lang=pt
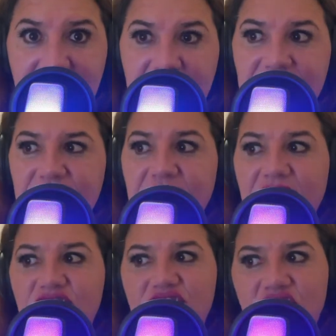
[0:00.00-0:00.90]
a
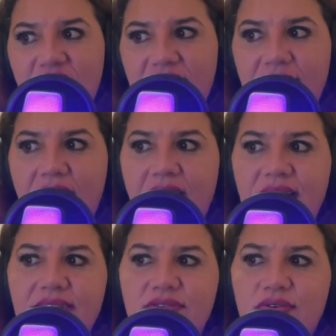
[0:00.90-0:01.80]
letrinha G
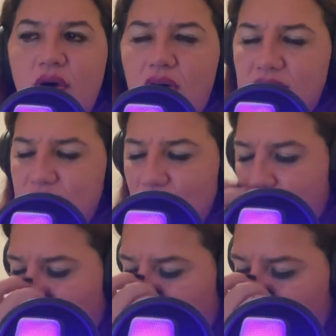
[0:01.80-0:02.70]
ali do
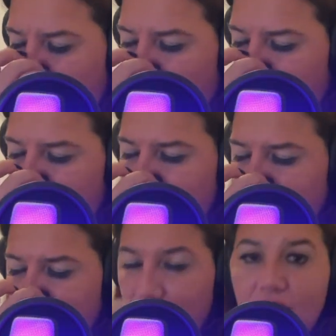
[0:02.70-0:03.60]
nosso
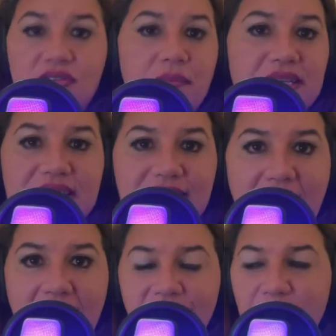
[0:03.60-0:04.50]
do nosso
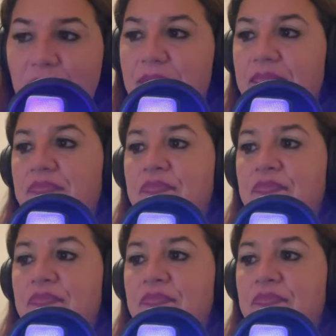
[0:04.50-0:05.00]
abecedário.